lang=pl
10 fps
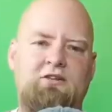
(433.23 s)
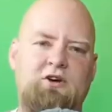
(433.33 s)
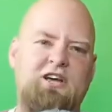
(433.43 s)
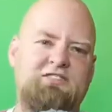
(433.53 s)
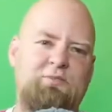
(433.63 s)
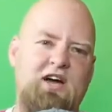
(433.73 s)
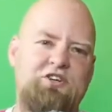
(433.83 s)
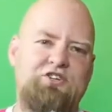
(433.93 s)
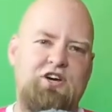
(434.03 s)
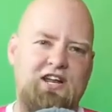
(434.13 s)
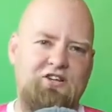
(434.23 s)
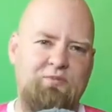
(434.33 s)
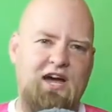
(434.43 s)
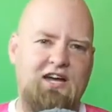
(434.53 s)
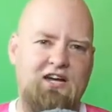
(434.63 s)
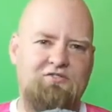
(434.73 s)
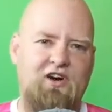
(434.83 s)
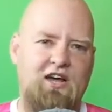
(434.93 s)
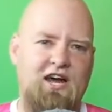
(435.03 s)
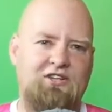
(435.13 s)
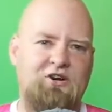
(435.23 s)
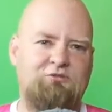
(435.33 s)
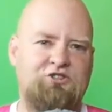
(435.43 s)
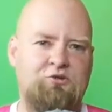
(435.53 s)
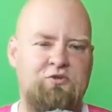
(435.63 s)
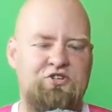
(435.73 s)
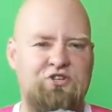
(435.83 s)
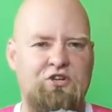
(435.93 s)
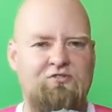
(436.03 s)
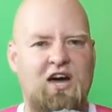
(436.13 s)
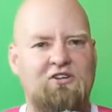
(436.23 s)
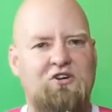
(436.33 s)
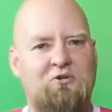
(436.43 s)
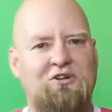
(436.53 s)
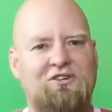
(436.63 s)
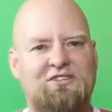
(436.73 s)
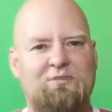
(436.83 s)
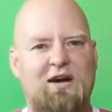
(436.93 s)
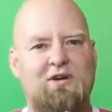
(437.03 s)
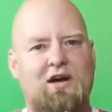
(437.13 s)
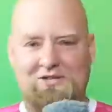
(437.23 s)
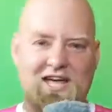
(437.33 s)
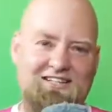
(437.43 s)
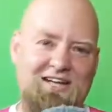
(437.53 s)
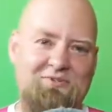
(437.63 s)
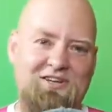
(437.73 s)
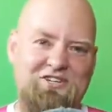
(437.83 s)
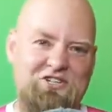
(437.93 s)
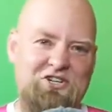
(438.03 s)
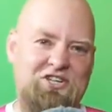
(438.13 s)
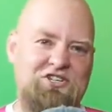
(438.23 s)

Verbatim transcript: To jest mecz Radomiaka 2 Radom z Mszczonowianką i to jest bramka jak dla mnie 10 na